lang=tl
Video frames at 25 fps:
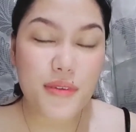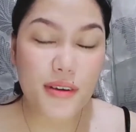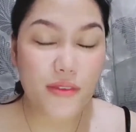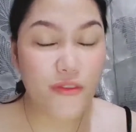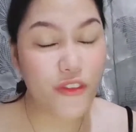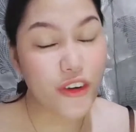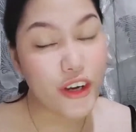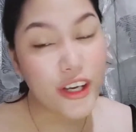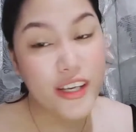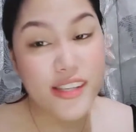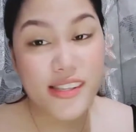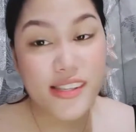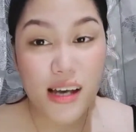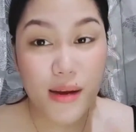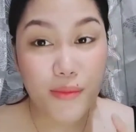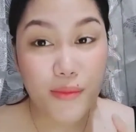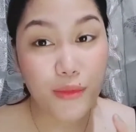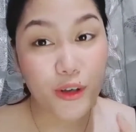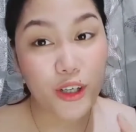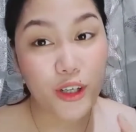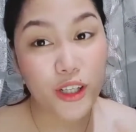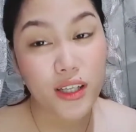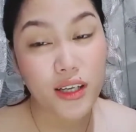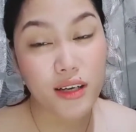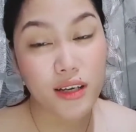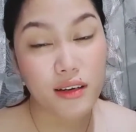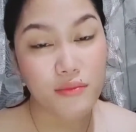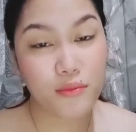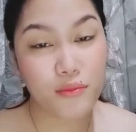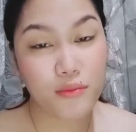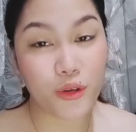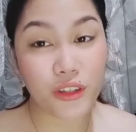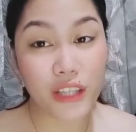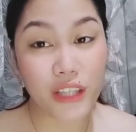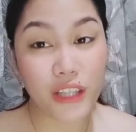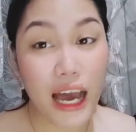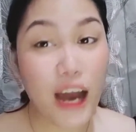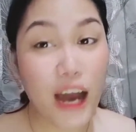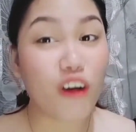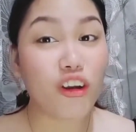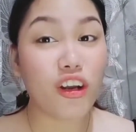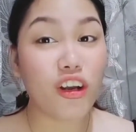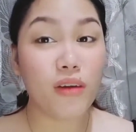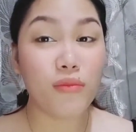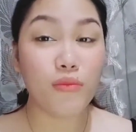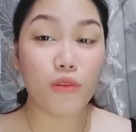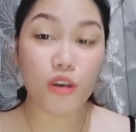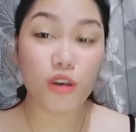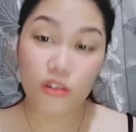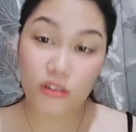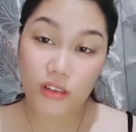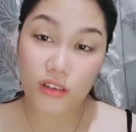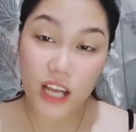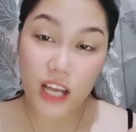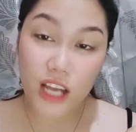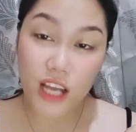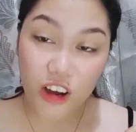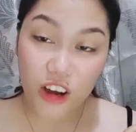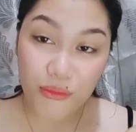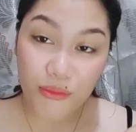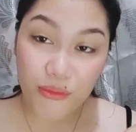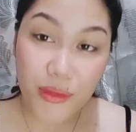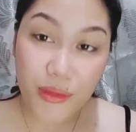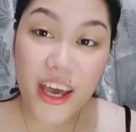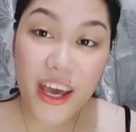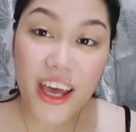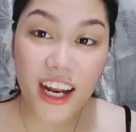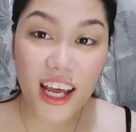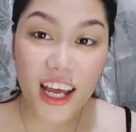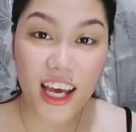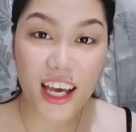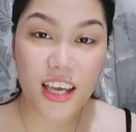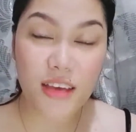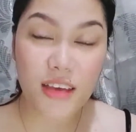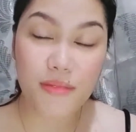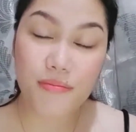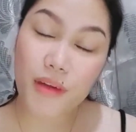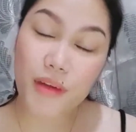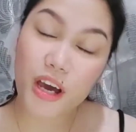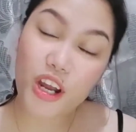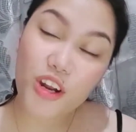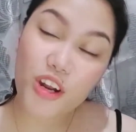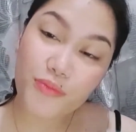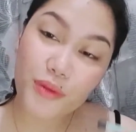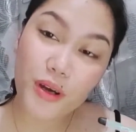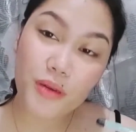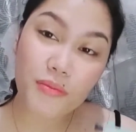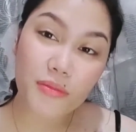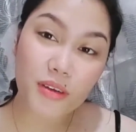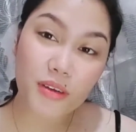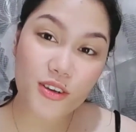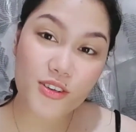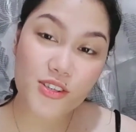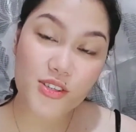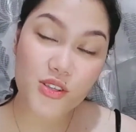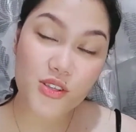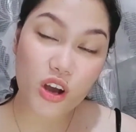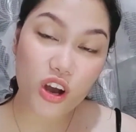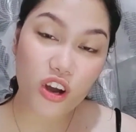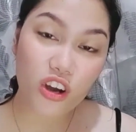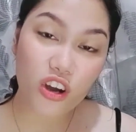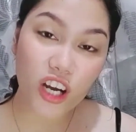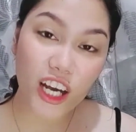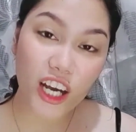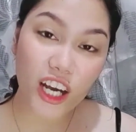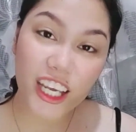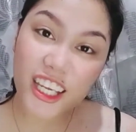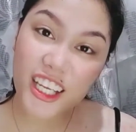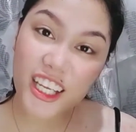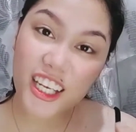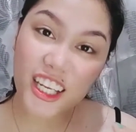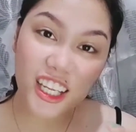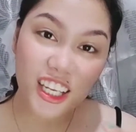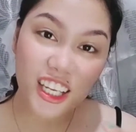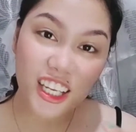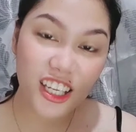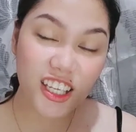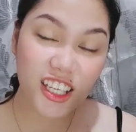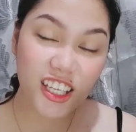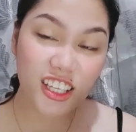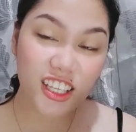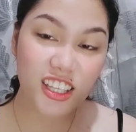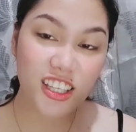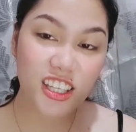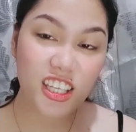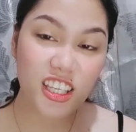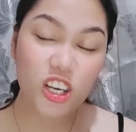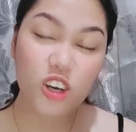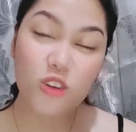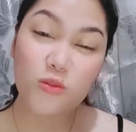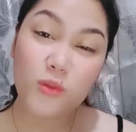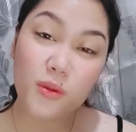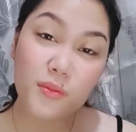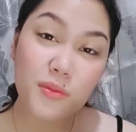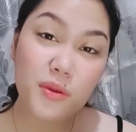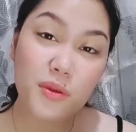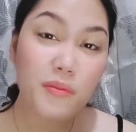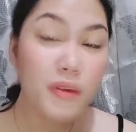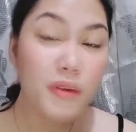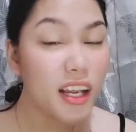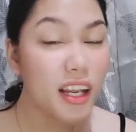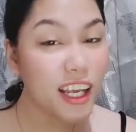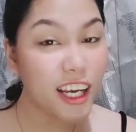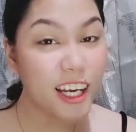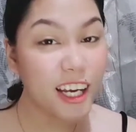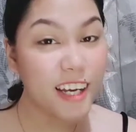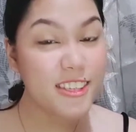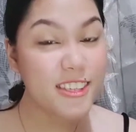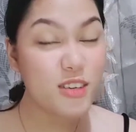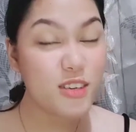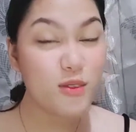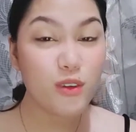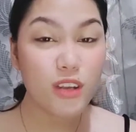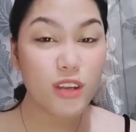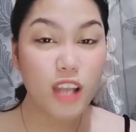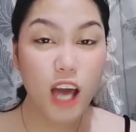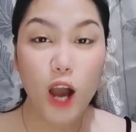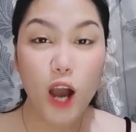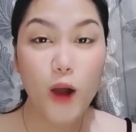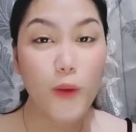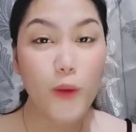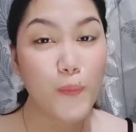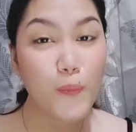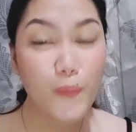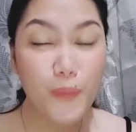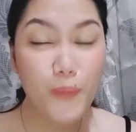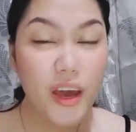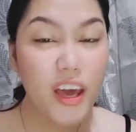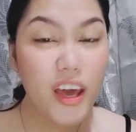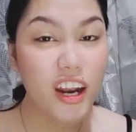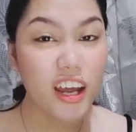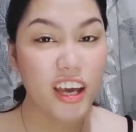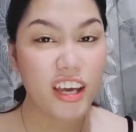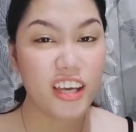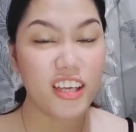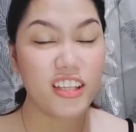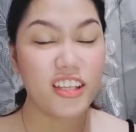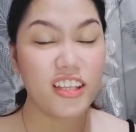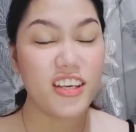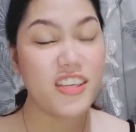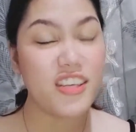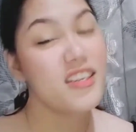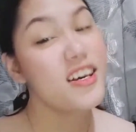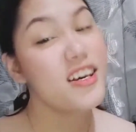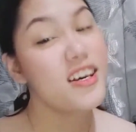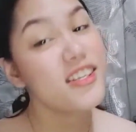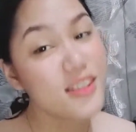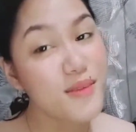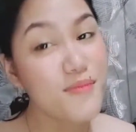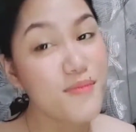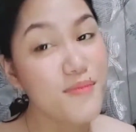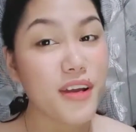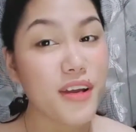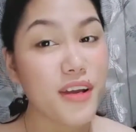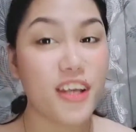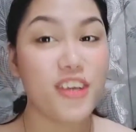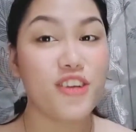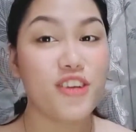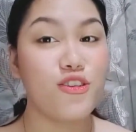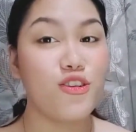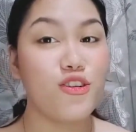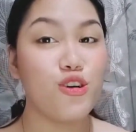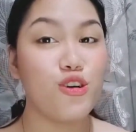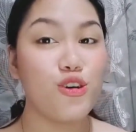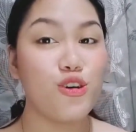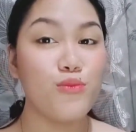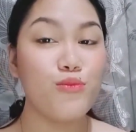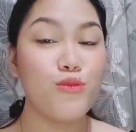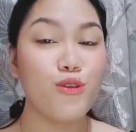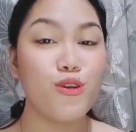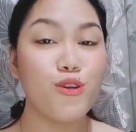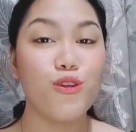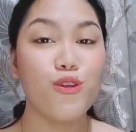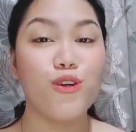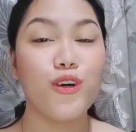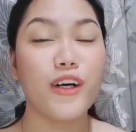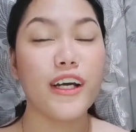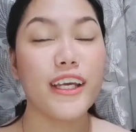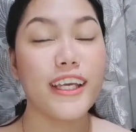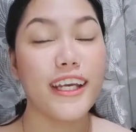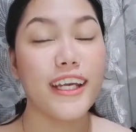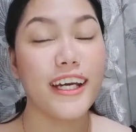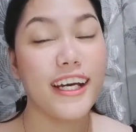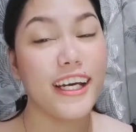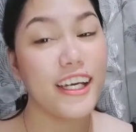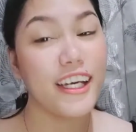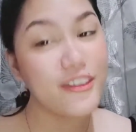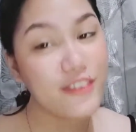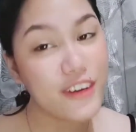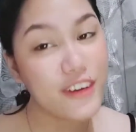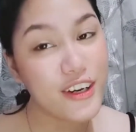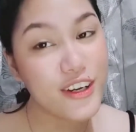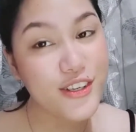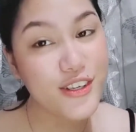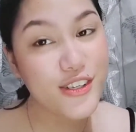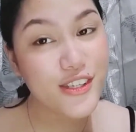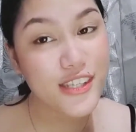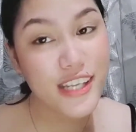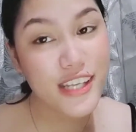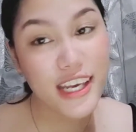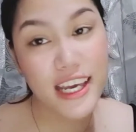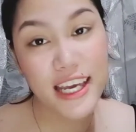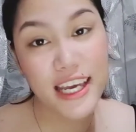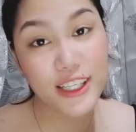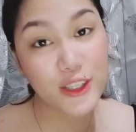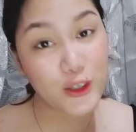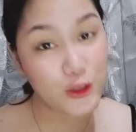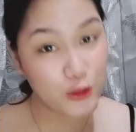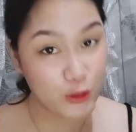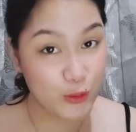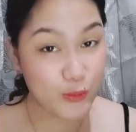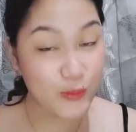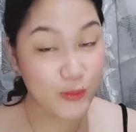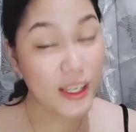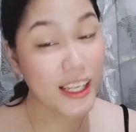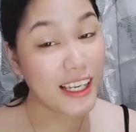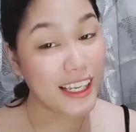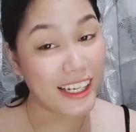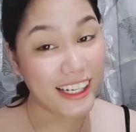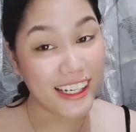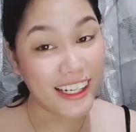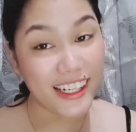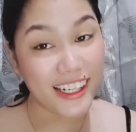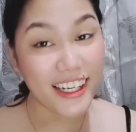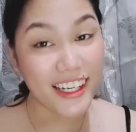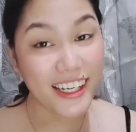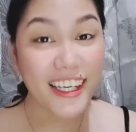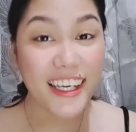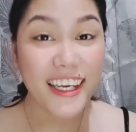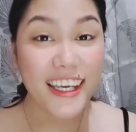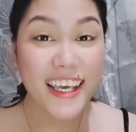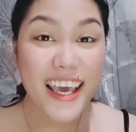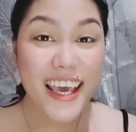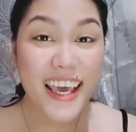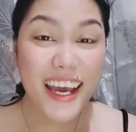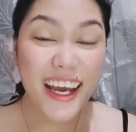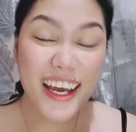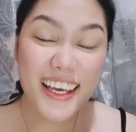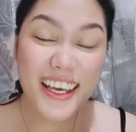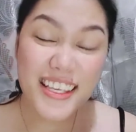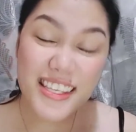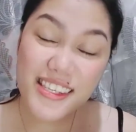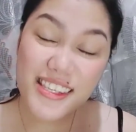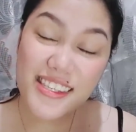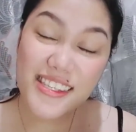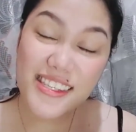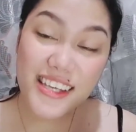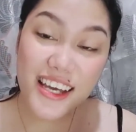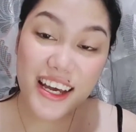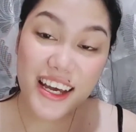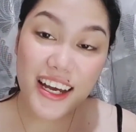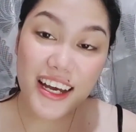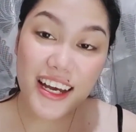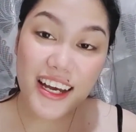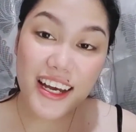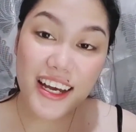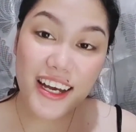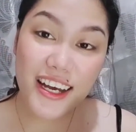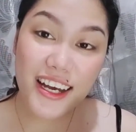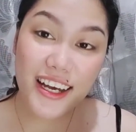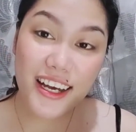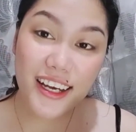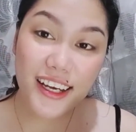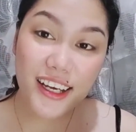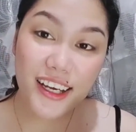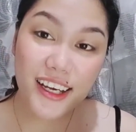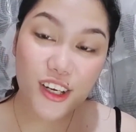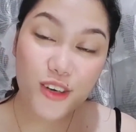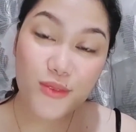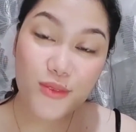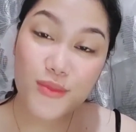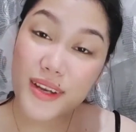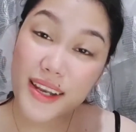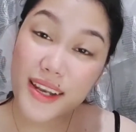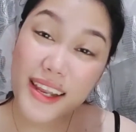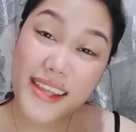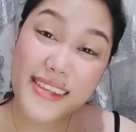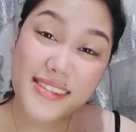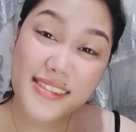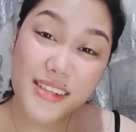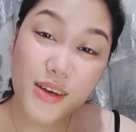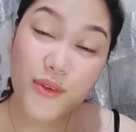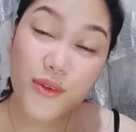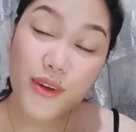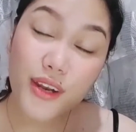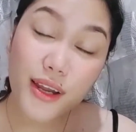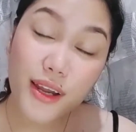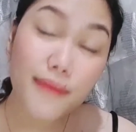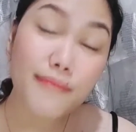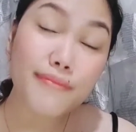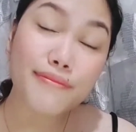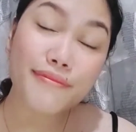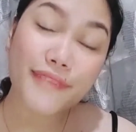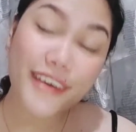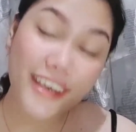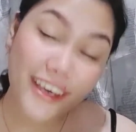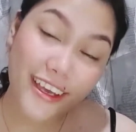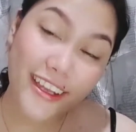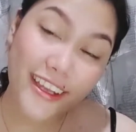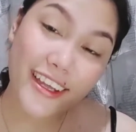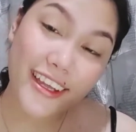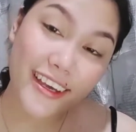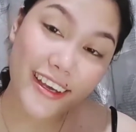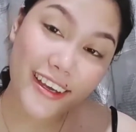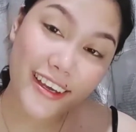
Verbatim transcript: for example, nagpunta ako ng mall, wala kang pera. Eh, paano pag may gusto akong kainin? Eh, hindi ko mabibili kasi wala akong pera. Eh, di sasama lang yung loob ko. Kaya, I'd rather stay at home na lang. Kaysa uh, umalis na walang pera.